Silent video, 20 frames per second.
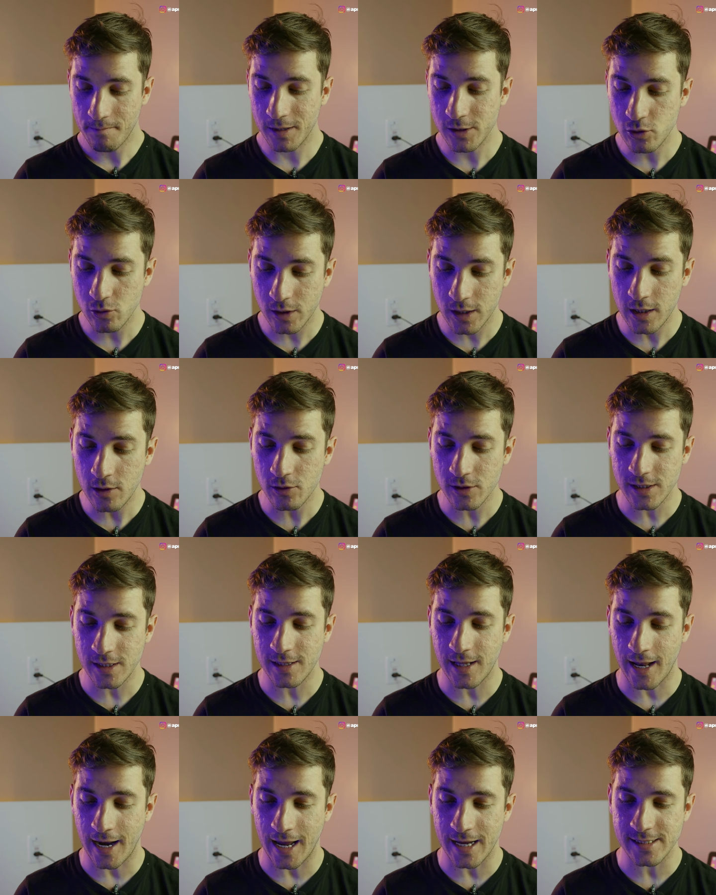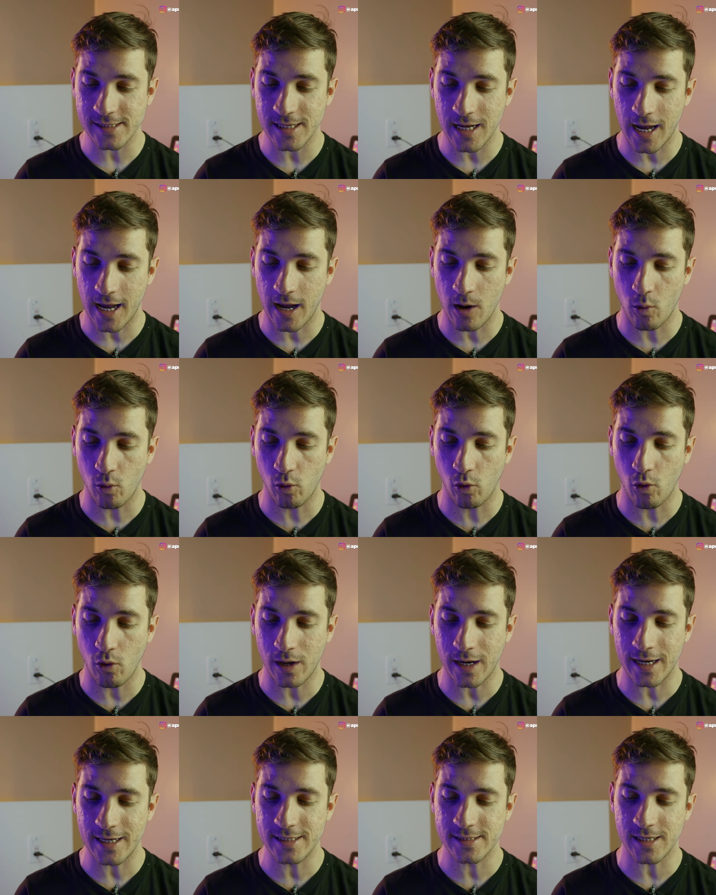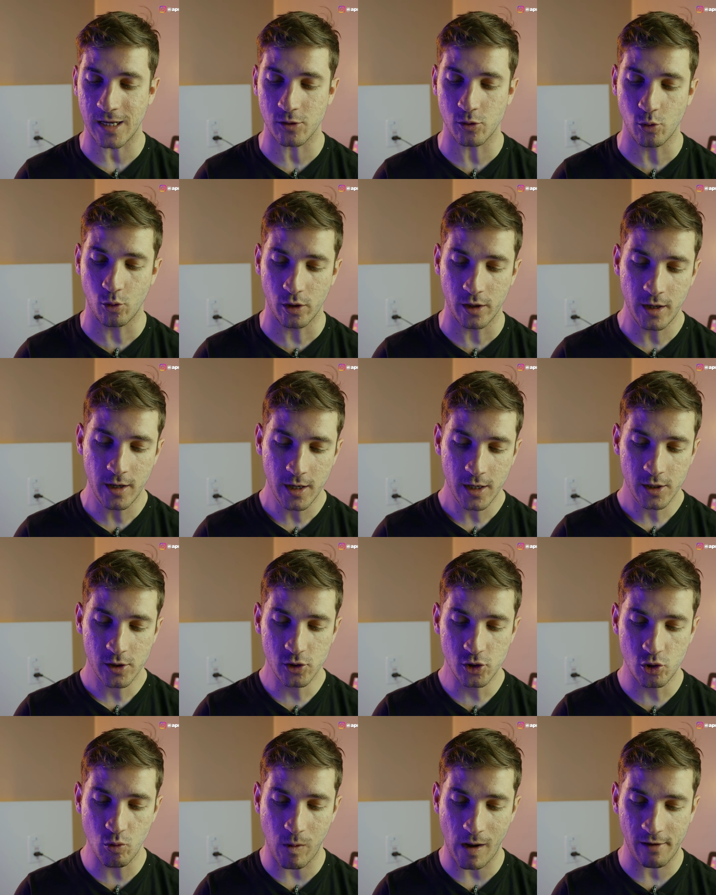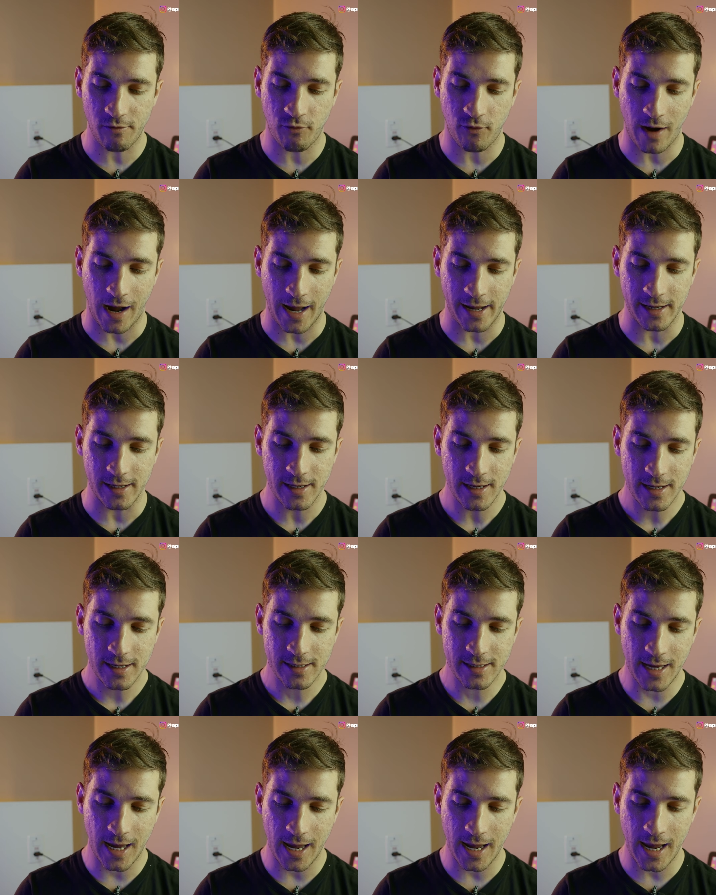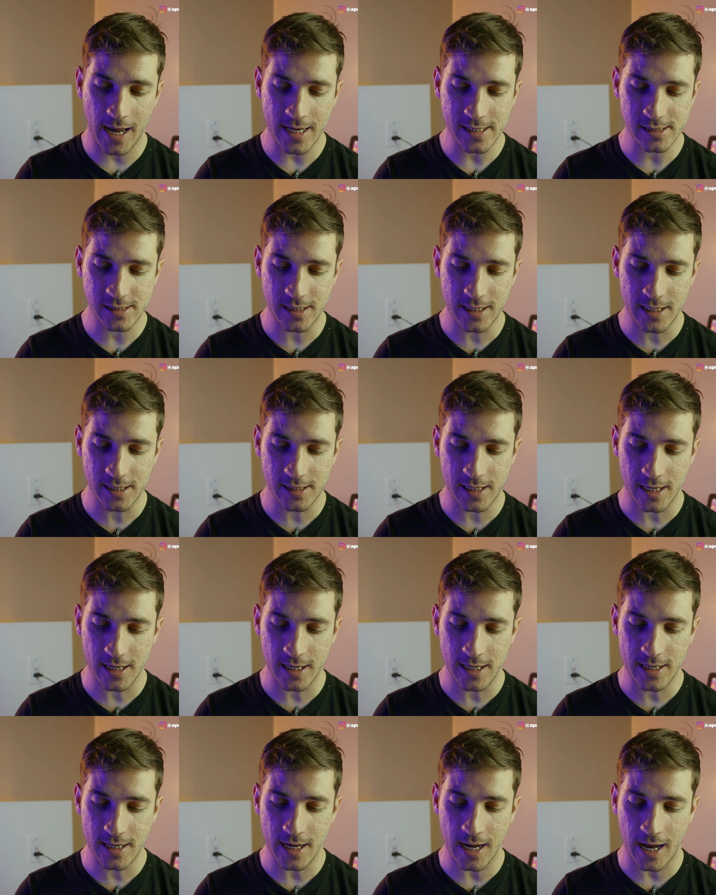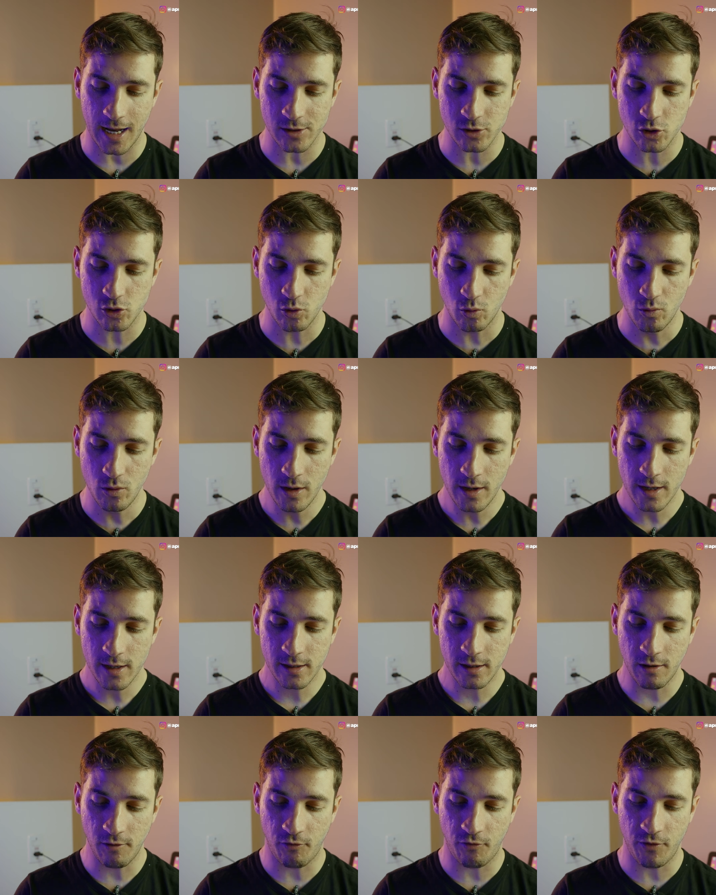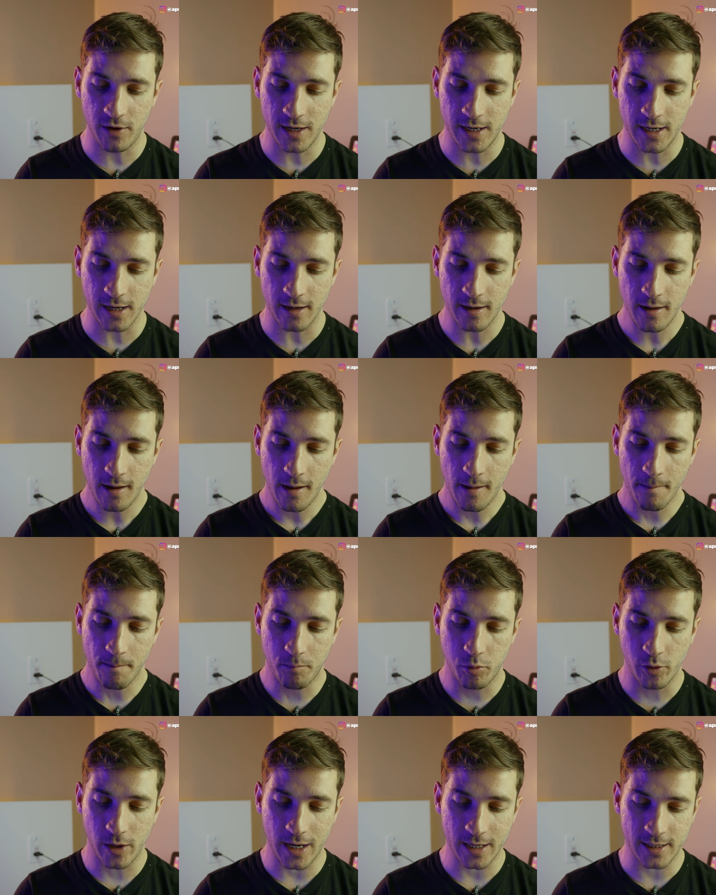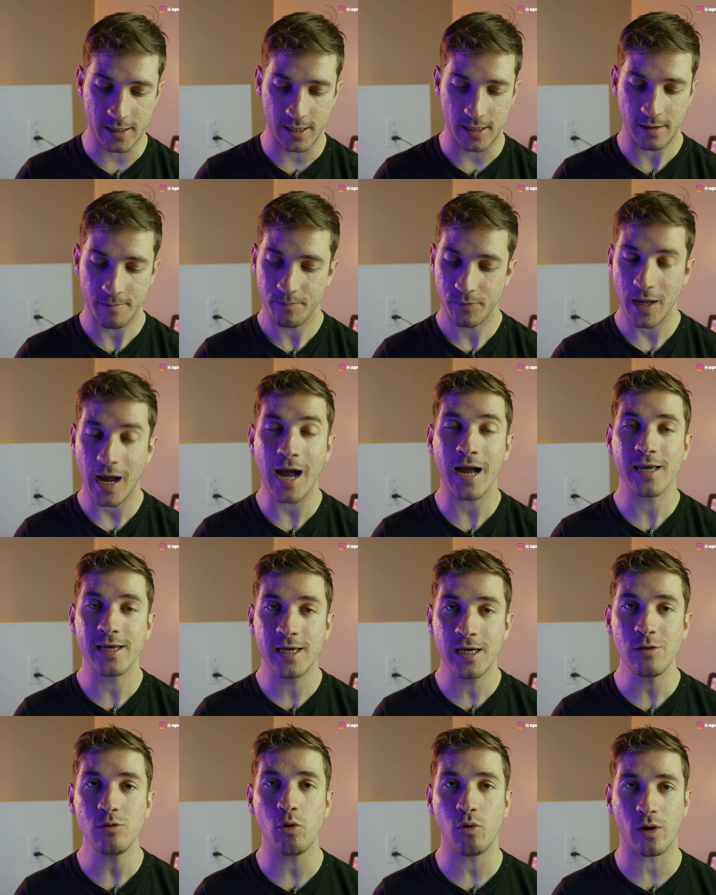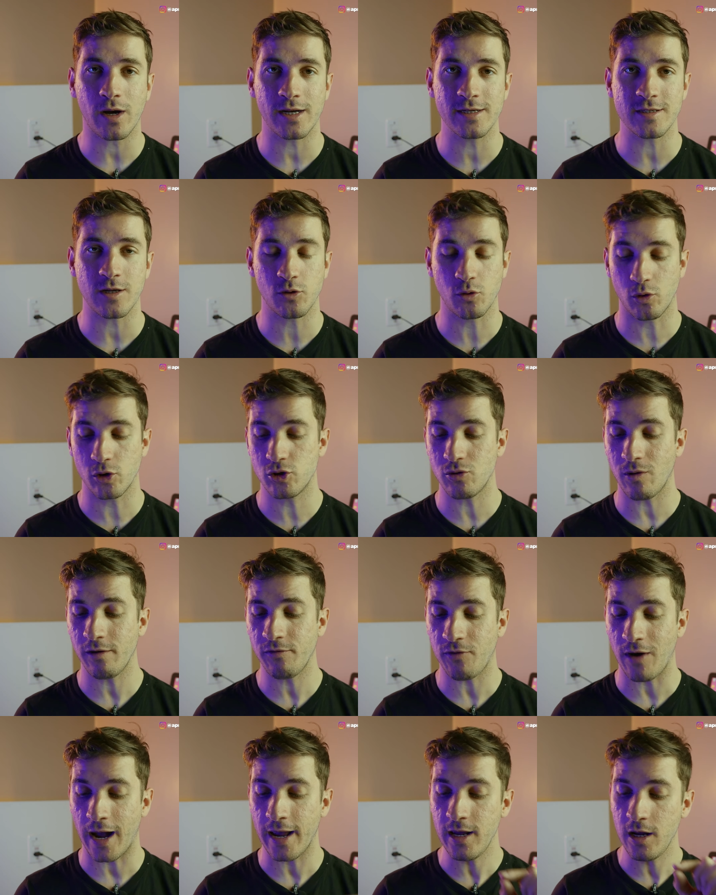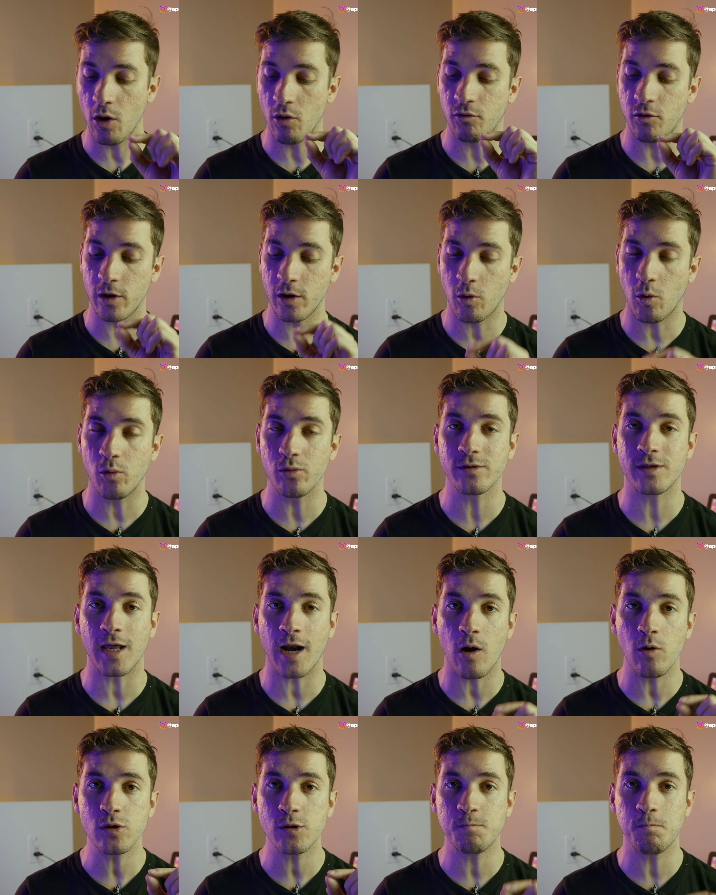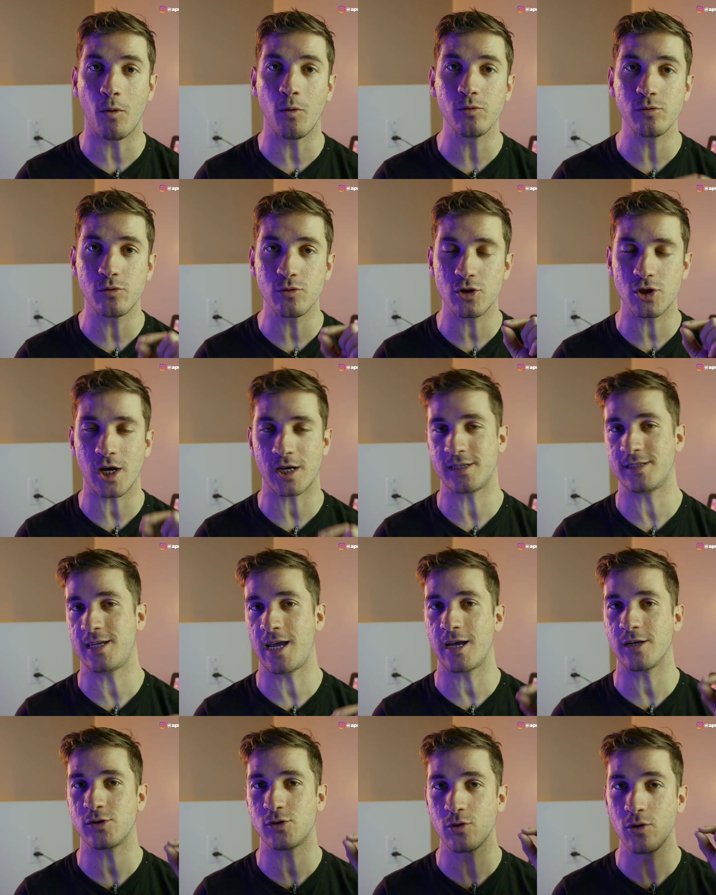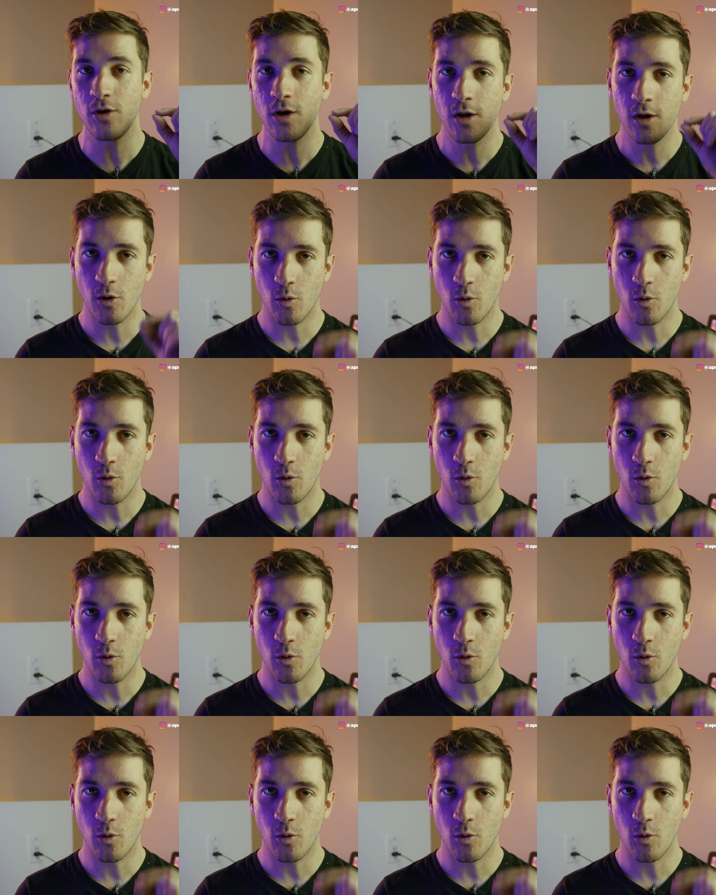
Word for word: Mas o que nos interessa é o localizador de Wi-Fi, que é esse item em azul que fica por aqui. Aqui no localizador de Wi-Fi eu vou encontrar os pontos de acesso